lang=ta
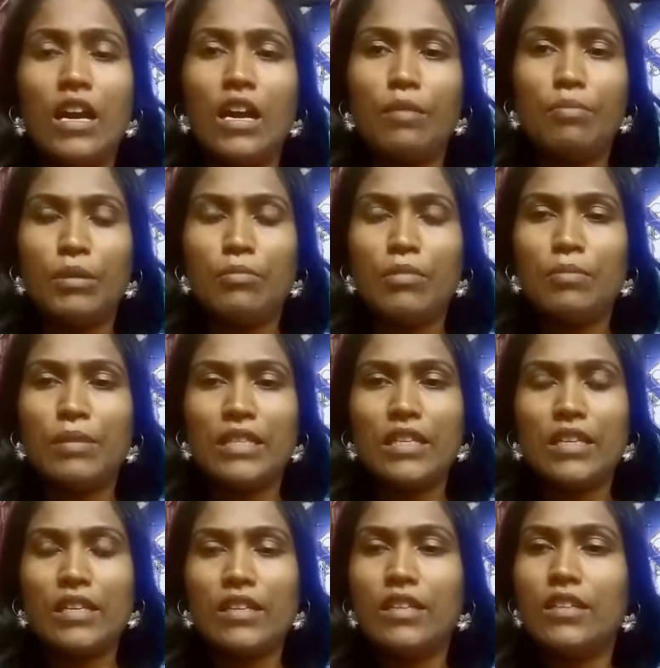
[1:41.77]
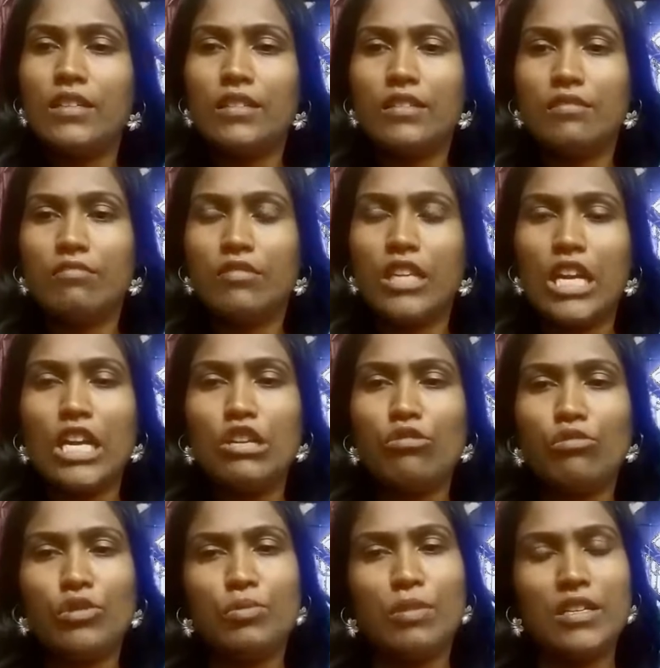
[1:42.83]
அப்புறமா பார்த்திங்கன்னா தேன்
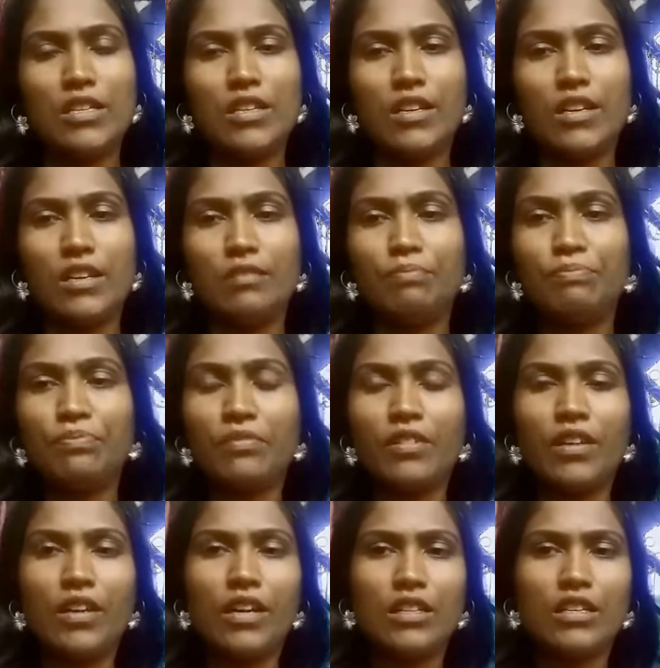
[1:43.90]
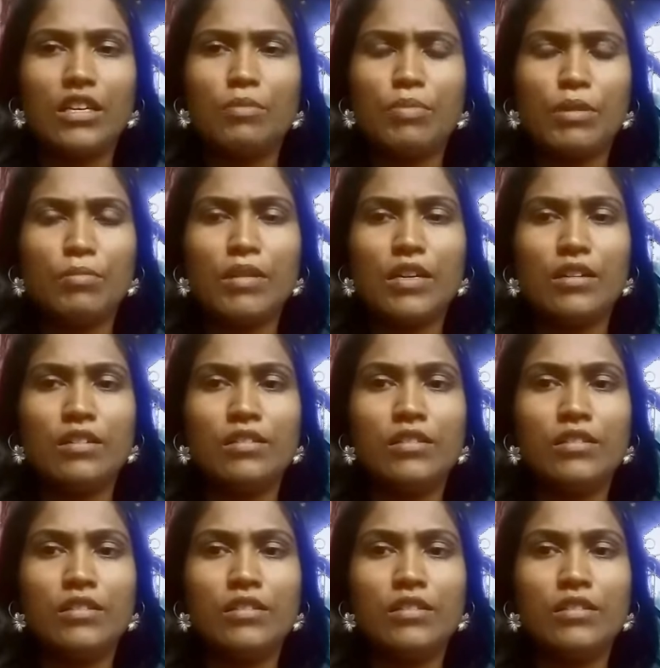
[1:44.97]
யூஸ் பண்ணியிருக்கேன் அதுக்கப்புறமா